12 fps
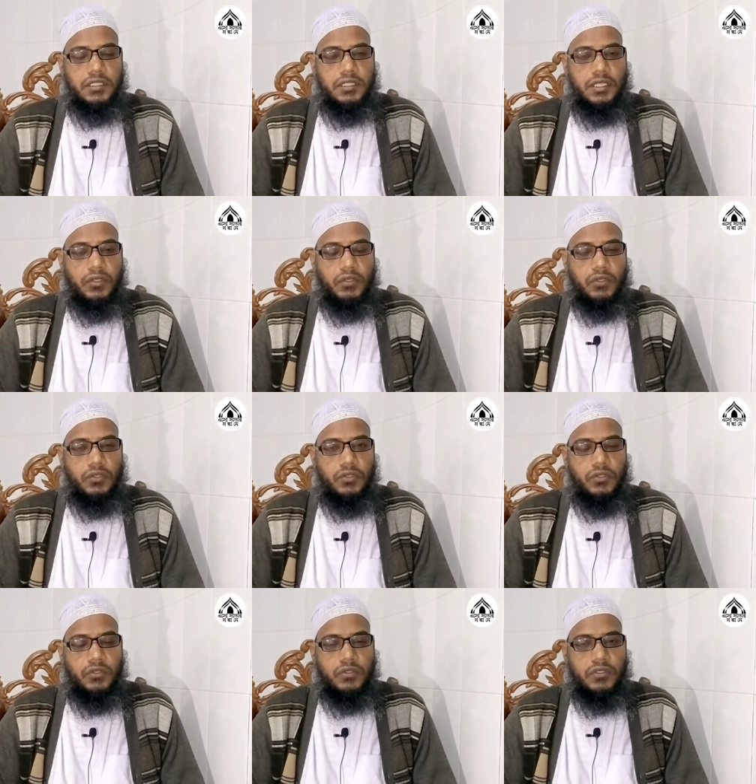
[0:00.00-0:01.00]
তা হলো
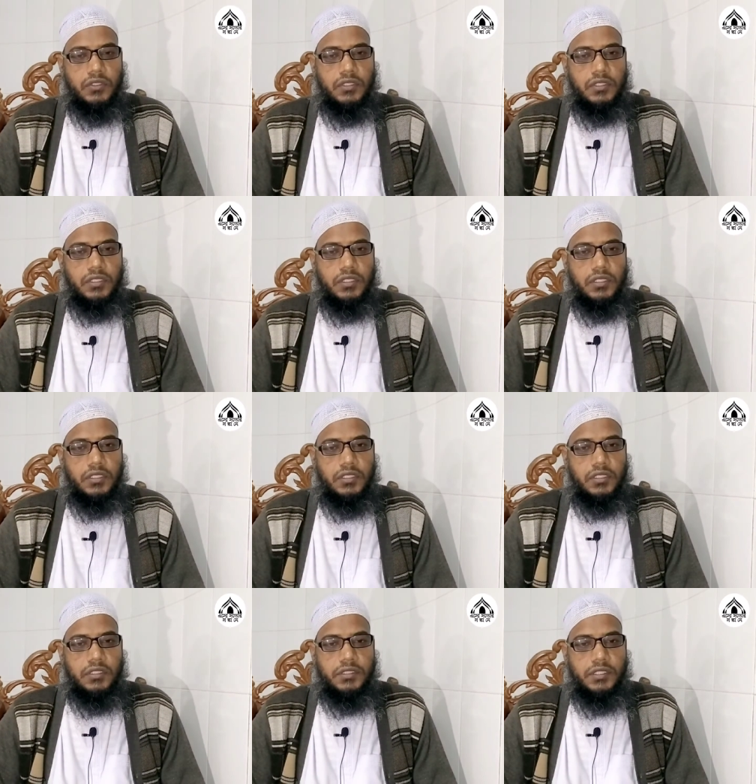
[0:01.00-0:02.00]

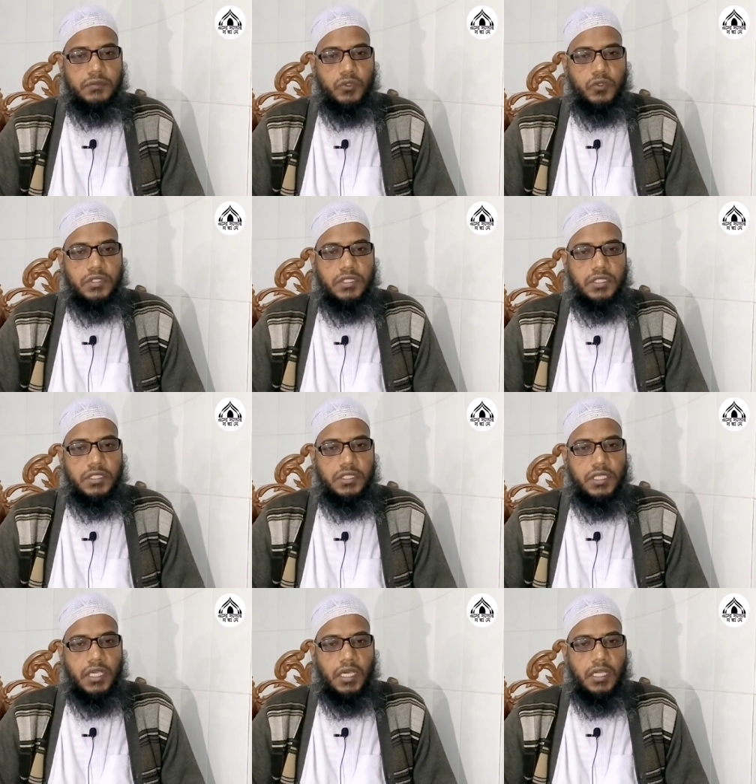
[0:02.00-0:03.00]
যে মূর্তি
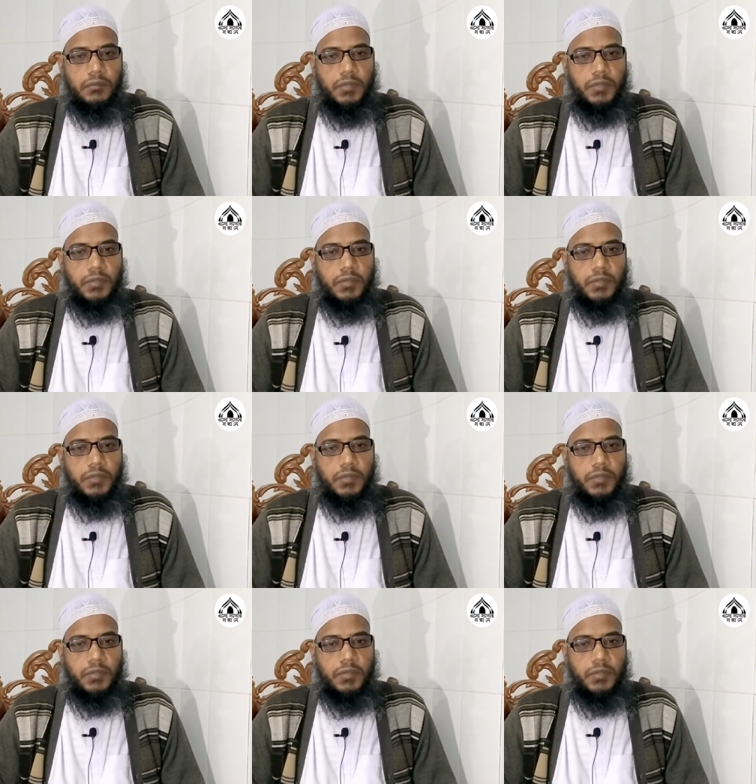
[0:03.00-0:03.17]
আর